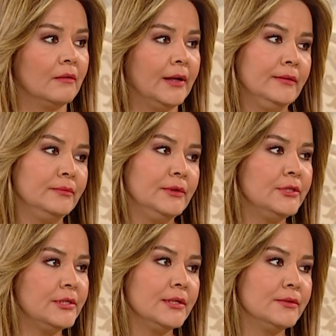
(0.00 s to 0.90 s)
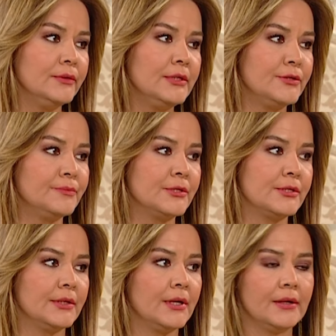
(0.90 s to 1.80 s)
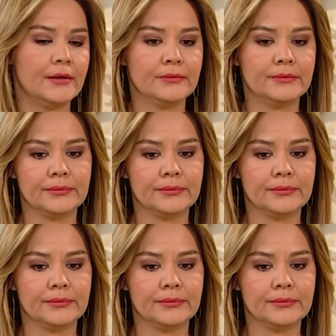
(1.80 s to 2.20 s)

Ay bu işte zor işmiş ya.